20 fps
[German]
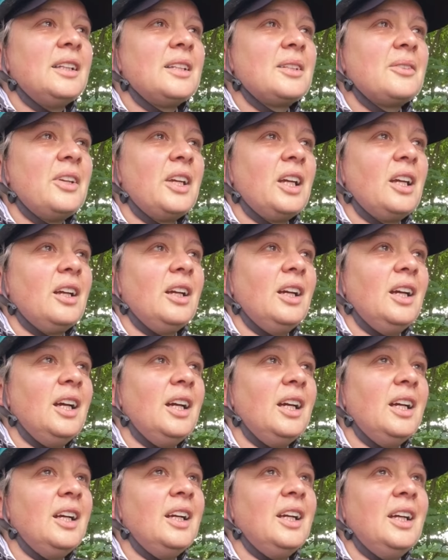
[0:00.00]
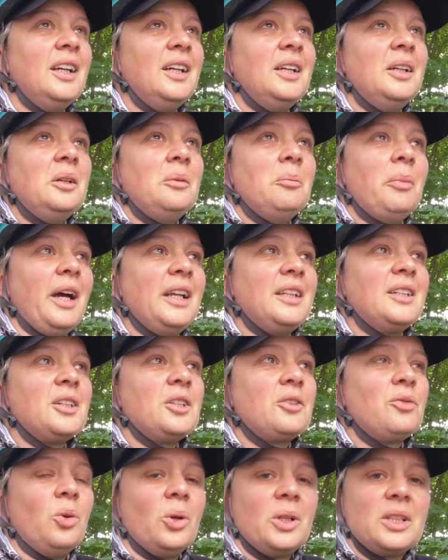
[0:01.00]
Deswegen meinte
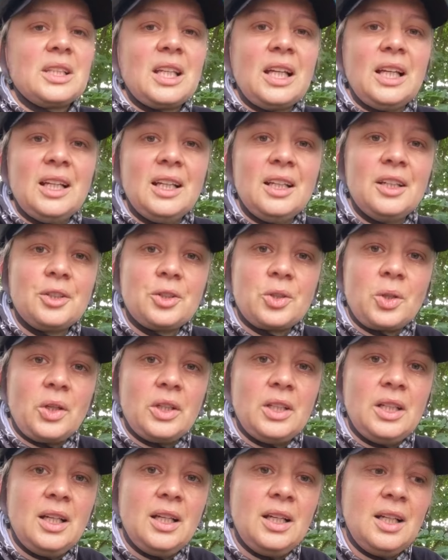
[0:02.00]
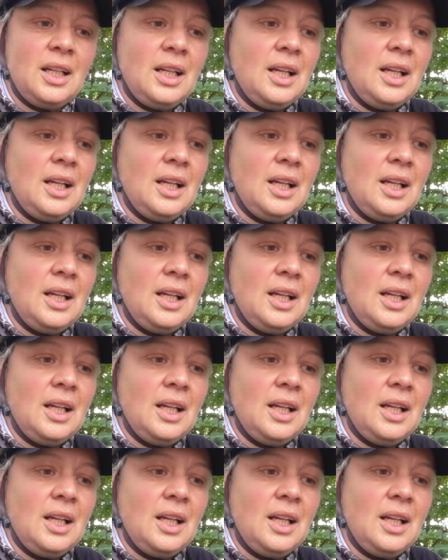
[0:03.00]
ich vor uns schon,